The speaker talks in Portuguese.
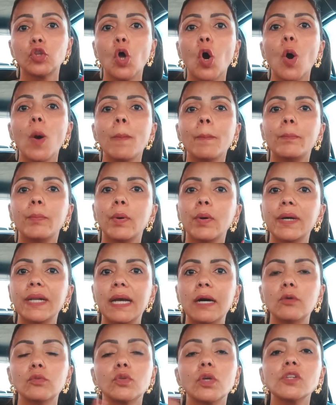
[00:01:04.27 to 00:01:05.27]
do
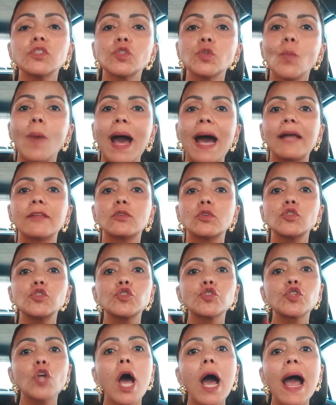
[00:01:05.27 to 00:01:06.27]
Porão dos Quadros
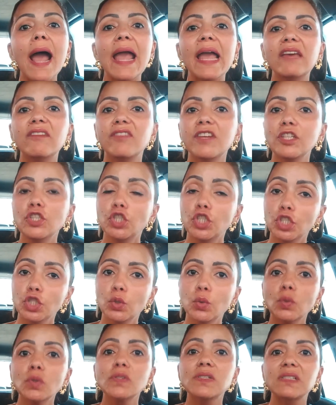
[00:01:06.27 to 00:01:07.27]
só é
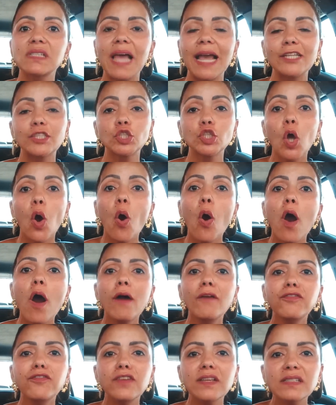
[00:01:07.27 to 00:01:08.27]
vendido no site
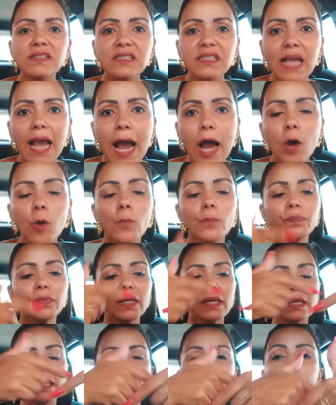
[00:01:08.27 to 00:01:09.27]
oficial
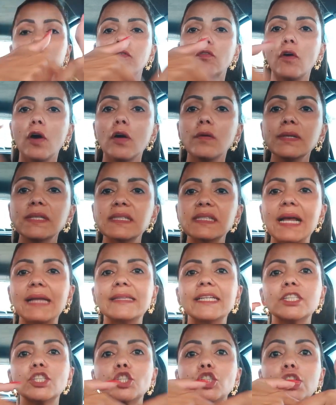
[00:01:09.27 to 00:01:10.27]
que eu ou está
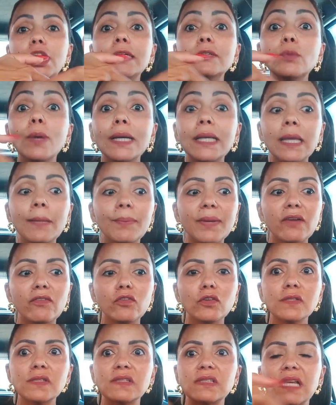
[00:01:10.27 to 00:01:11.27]
deixando aqui para
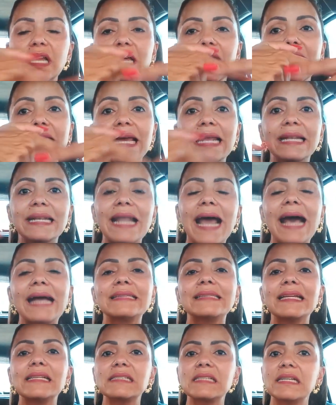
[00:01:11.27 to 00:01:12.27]
você na
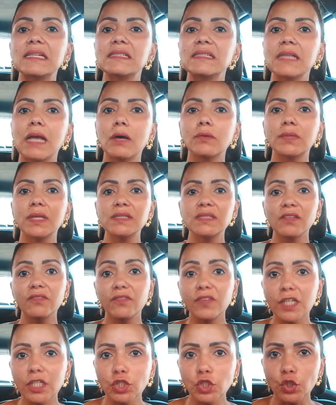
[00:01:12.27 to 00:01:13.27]
descrição desse
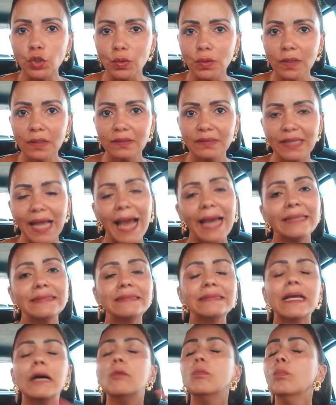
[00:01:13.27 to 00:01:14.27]
vídeo, tá?
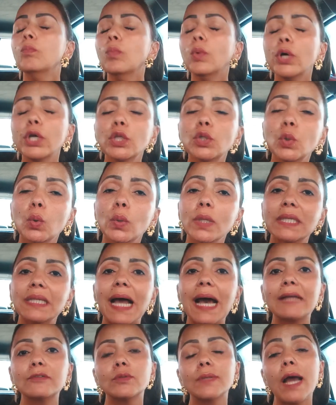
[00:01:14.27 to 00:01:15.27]
Então, muito
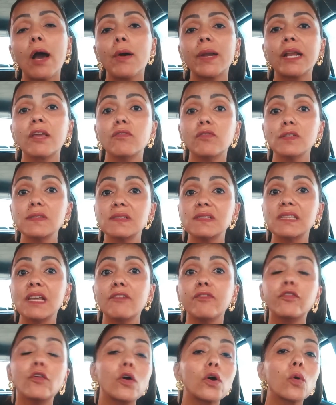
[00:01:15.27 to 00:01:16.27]
cuidado na hora que
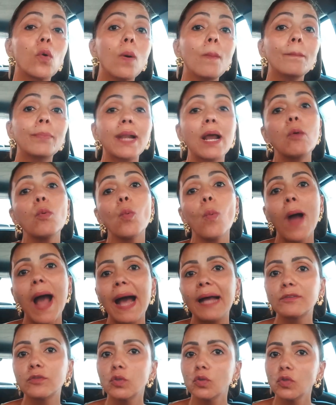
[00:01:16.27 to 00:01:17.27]
você for comprar um
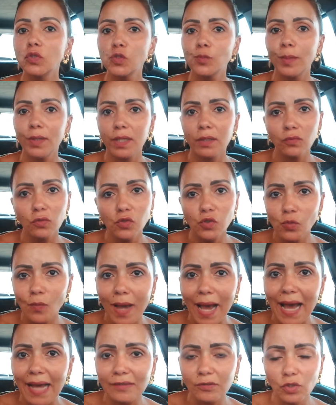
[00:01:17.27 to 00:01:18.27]
quadro do Porão dos
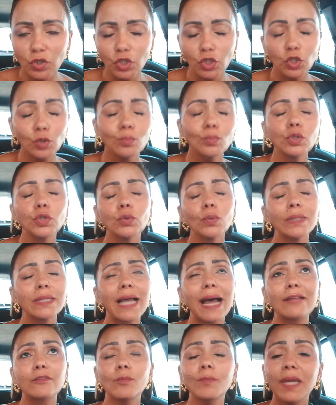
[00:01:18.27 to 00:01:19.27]
Quadros, gente, muito
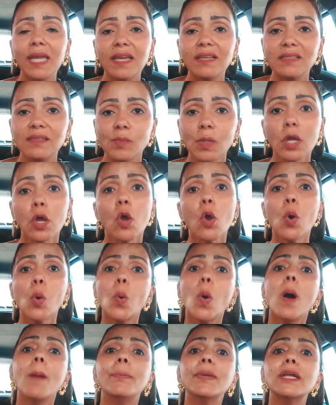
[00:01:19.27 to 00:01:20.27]
cuidado mesmo.
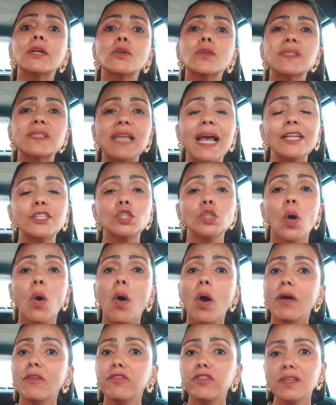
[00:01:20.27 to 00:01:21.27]
Compre no site
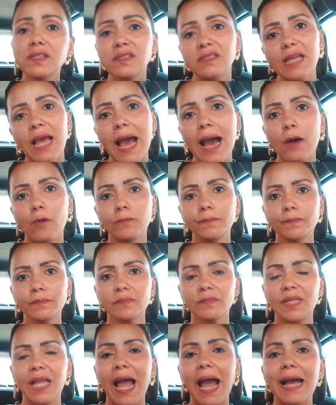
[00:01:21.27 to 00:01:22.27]
oficial
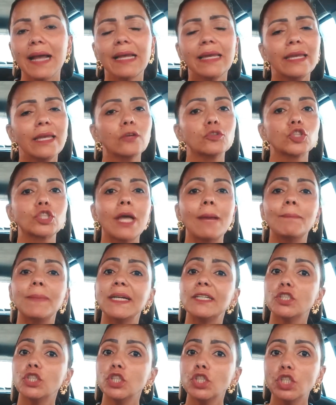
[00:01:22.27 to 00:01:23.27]
tá? Eu já
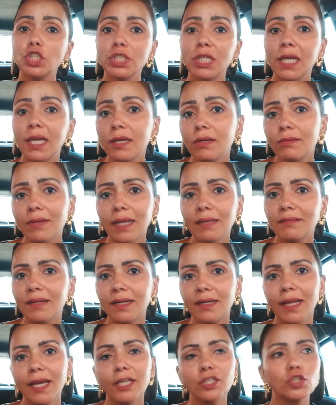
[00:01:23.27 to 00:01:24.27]
perdi dinheiro na
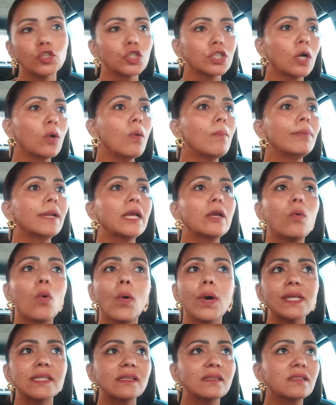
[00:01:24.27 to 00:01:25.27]
internet, eu já comprei
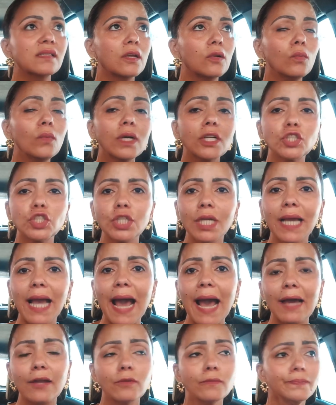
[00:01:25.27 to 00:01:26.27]
coisas que nunca
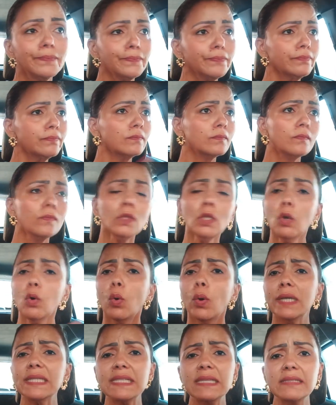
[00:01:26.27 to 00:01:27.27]
chegaram
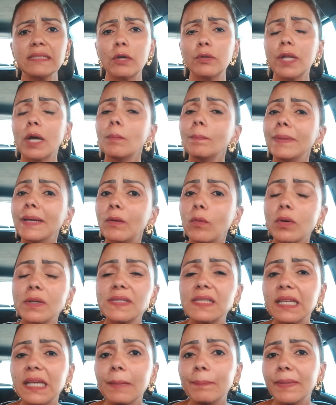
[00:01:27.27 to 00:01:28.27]
coisas que eu não pe
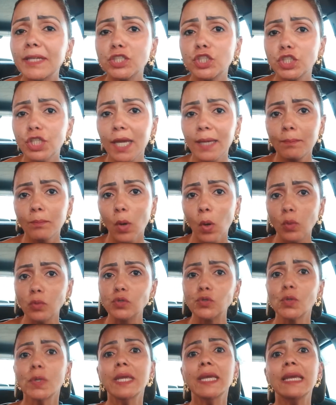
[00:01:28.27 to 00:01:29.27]
consegui pedir
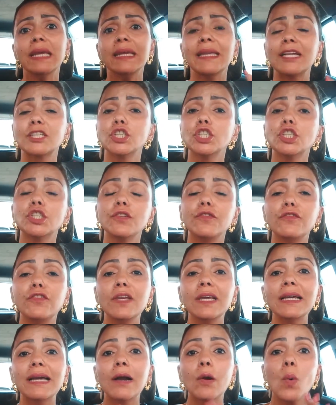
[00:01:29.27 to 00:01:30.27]
reembolso. E a gente
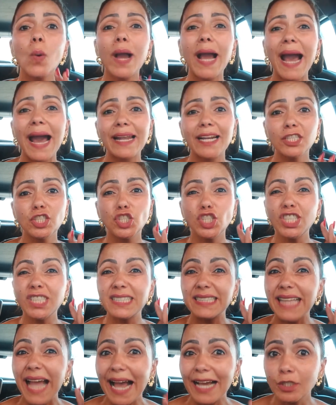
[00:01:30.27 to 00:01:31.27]
fica com cara de
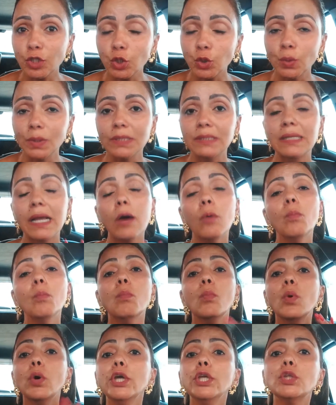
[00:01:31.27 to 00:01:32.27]
tacho.
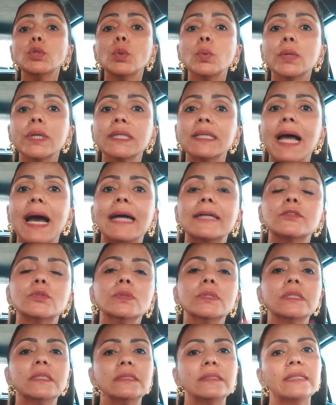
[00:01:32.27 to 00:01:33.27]
Então, muito
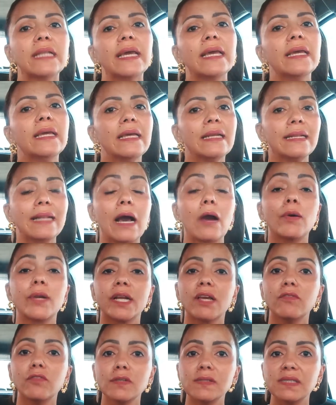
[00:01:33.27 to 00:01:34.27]
cuidado, né? Na
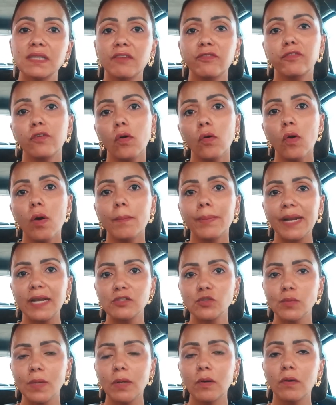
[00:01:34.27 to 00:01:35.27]
hora que você for
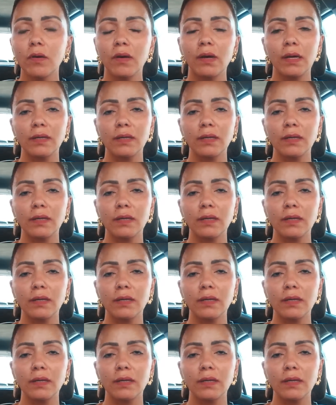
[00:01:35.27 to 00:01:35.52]
comprar sua,